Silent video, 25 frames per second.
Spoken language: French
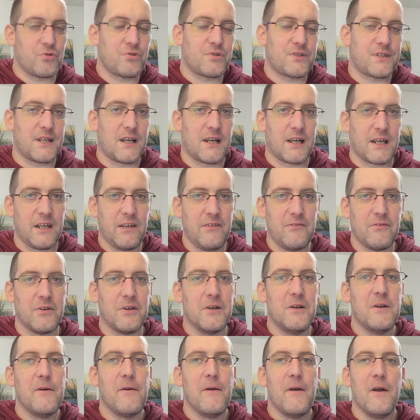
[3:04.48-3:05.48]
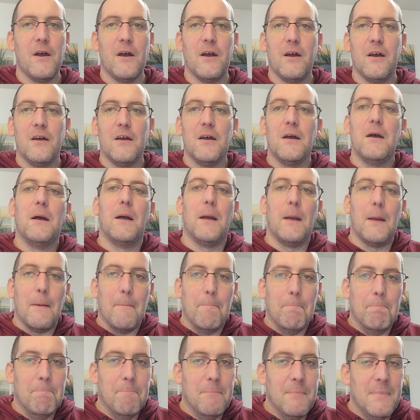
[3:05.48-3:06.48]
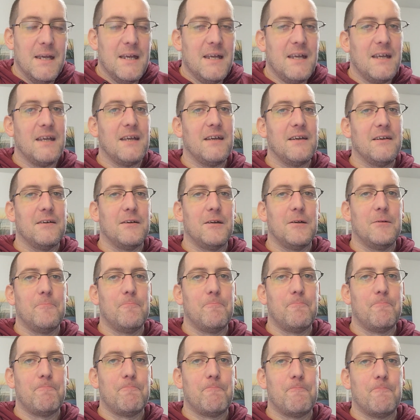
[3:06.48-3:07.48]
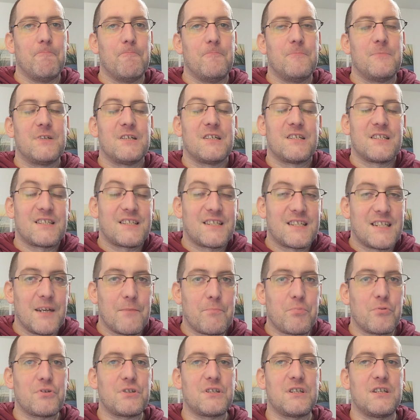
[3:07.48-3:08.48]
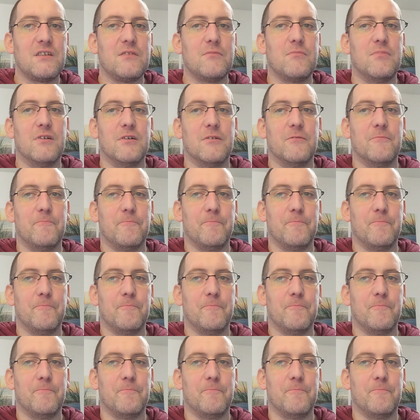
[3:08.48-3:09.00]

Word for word: que ça arrive, mais c'est possible.